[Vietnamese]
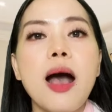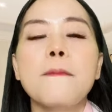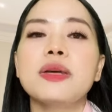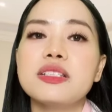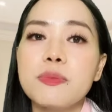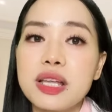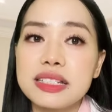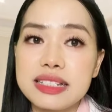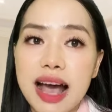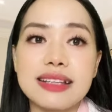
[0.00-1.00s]
Mình chấp nhận
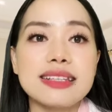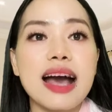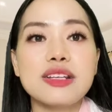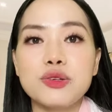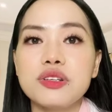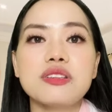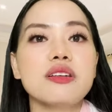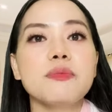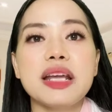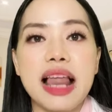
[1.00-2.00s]
trả giá cho những thứ
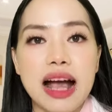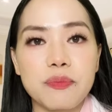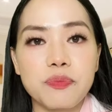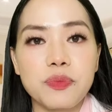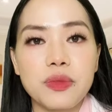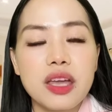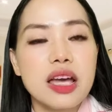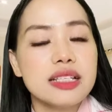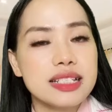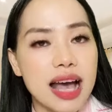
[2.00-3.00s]
mình làm,
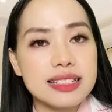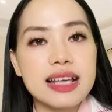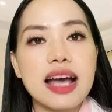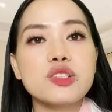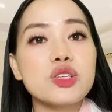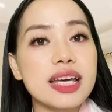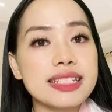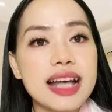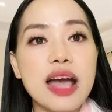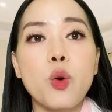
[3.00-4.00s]
trả giá cho những cái
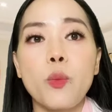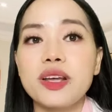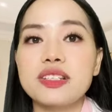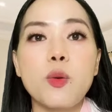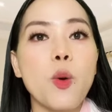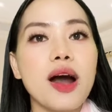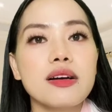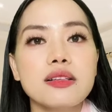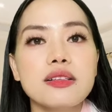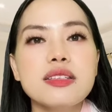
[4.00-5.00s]
sai của mình trong quá
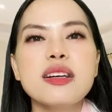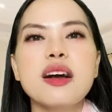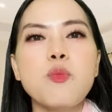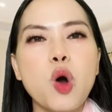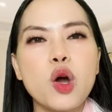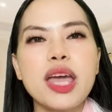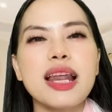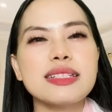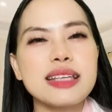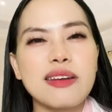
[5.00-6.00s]
khứ, nhưng không có nghĩa
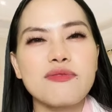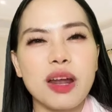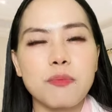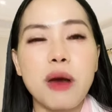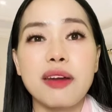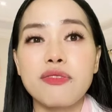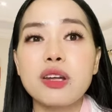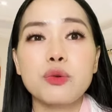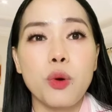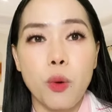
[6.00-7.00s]
là dằn vặt bản
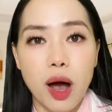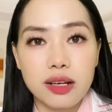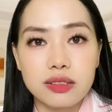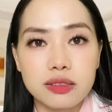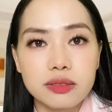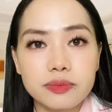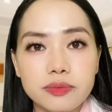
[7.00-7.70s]
thân của quá khứ